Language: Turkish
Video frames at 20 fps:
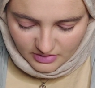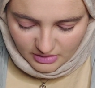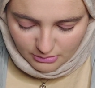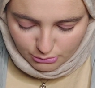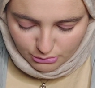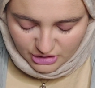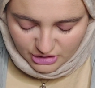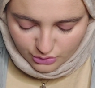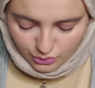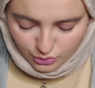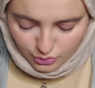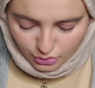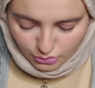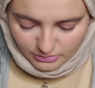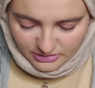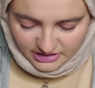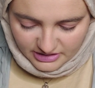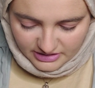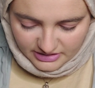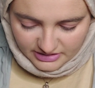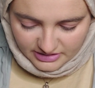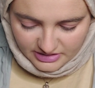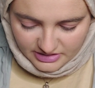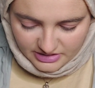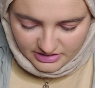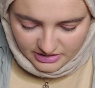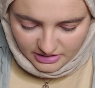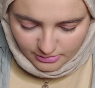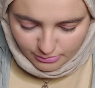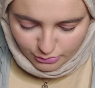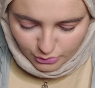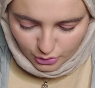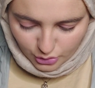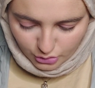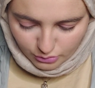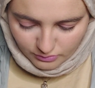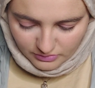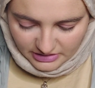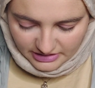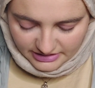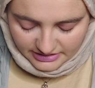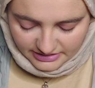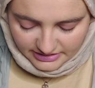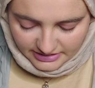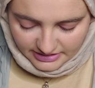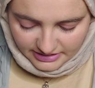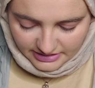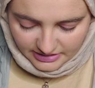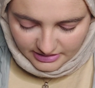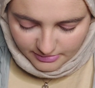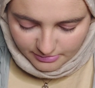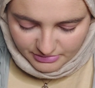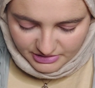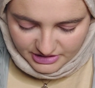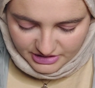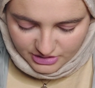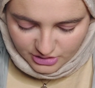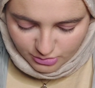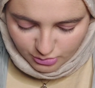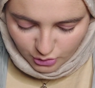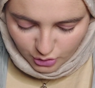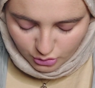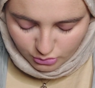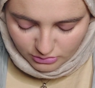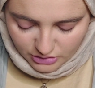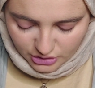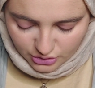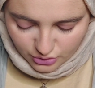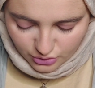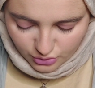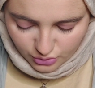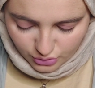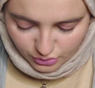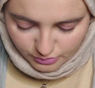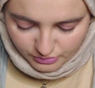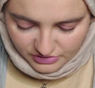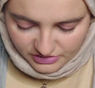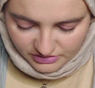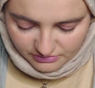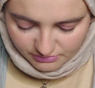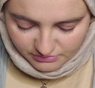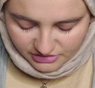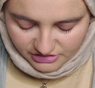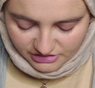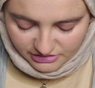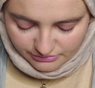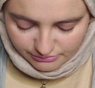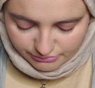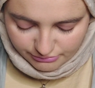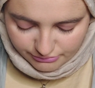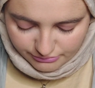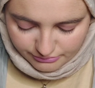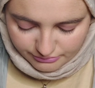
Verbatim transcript: Bakıyorum arkadaşlar bölümlerine. Birinci bölüm açıyorum şimdi.